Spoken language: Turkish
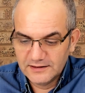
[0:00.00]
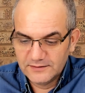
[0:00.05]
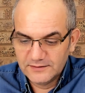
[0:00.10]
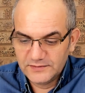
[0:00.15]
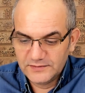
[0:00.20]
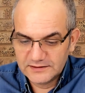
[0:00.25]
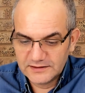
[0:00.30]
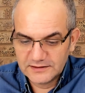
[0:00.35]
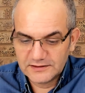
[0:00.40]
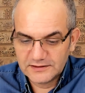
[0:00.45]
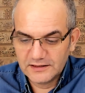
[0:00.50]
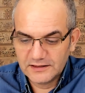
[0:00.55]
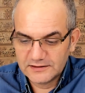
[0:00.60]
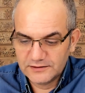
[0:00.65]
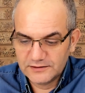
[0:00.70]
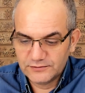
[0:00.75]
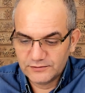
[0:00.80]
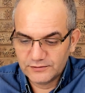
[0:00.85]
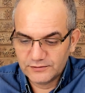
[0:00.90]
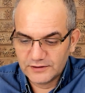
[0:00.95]
Biz
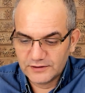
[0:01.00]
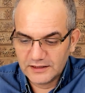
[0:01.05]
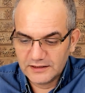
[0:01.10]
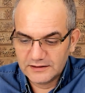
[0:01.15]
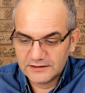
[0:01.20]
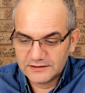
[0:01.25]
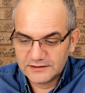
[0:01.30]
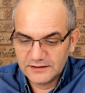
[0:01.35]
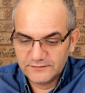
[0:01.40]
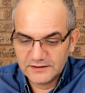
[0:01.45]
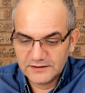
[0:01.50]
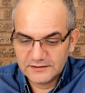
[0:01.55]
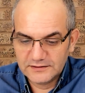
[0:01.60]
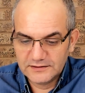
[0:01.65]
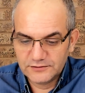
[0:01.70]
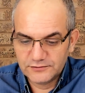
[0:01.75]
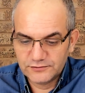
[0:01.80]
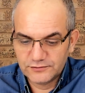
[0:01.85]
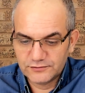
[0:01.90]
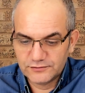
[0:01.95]
yaşarken oldu her şey ve
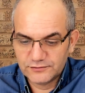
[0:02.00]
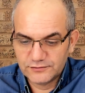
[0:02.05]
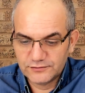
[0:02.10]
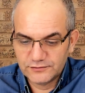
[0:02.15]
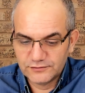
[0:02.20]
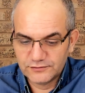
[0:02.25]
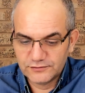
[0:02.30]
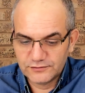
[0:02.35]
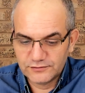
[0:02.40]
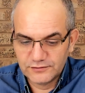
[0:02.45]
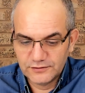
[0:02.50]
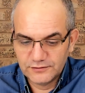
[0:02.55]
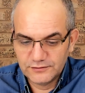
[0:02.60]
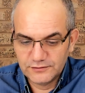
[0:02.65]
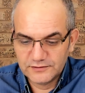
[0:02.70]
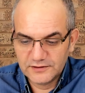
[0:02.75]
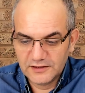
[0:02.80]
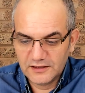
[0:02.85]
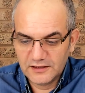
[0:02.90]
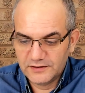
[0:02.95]
siz sustunuz.
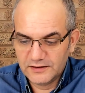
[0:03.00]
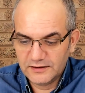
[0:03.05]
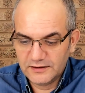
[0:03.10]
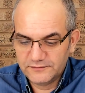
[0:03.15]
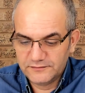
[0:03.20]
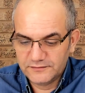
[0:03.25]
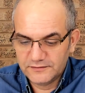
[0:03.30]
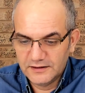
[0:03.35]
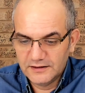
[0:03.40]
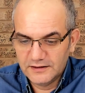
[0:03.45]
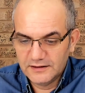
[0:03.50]
Güzel bir laf.